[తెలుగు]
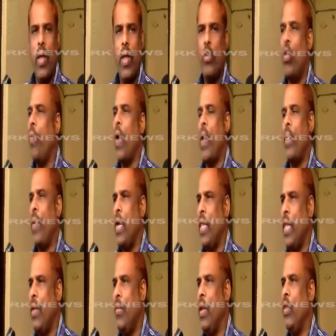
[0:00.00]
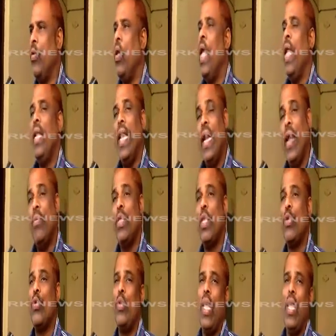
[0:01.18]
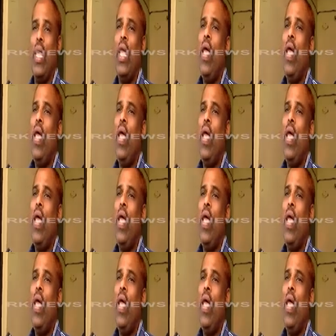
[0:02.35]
అందులో మార్పు అనేది ఏం లేదు నిర్ణయం తీసుకుంటే